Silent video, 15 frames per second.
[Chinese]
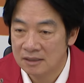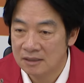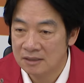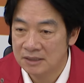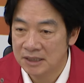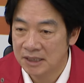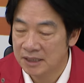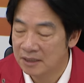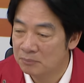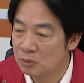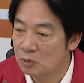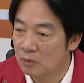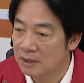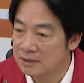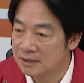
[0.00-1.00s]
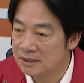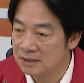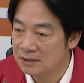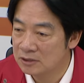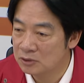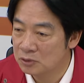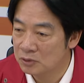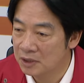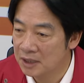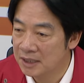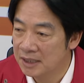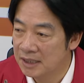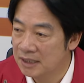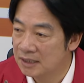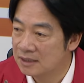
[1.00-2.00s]
而且也不管是水
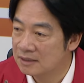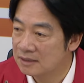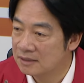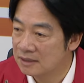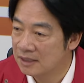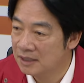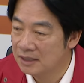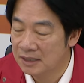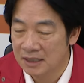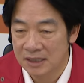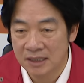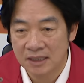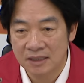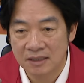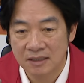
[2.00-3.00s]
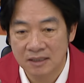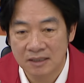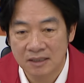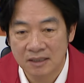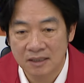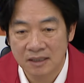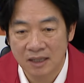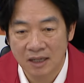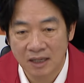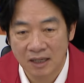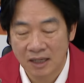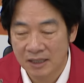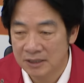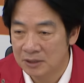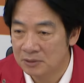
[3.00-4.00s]
利、电力，啊，
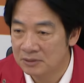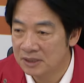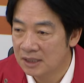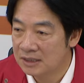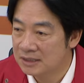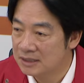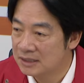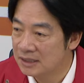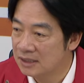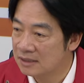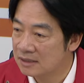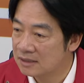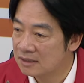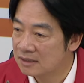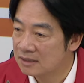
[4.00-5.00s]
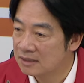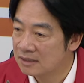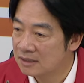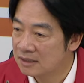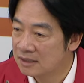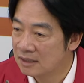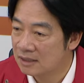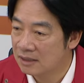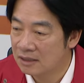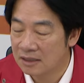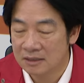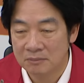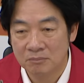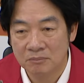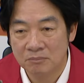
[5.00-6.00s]
还有电信，啊，
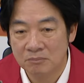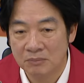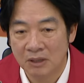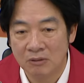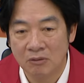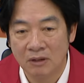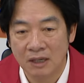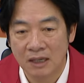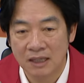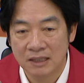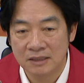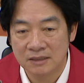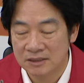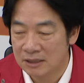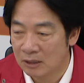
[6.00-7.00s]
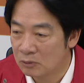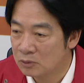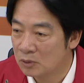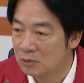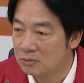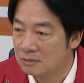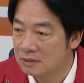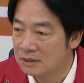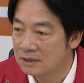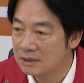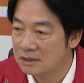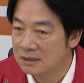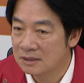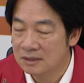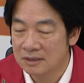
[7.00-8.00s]
包括交通，
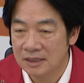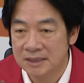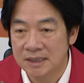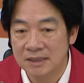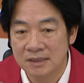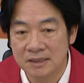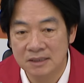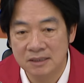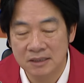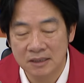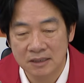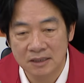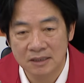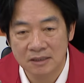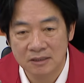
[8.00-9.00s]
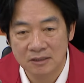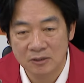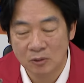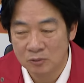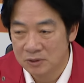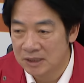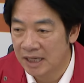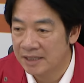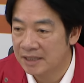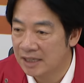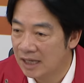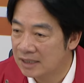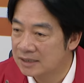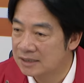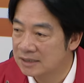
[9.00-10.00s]
啊，甚至于农产
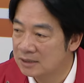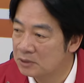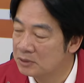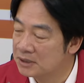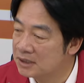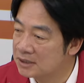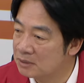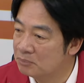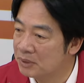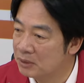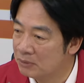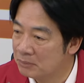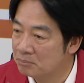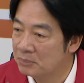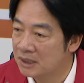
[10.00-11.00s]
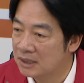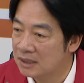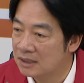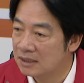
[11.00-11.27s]
粮食都已经准备完毕。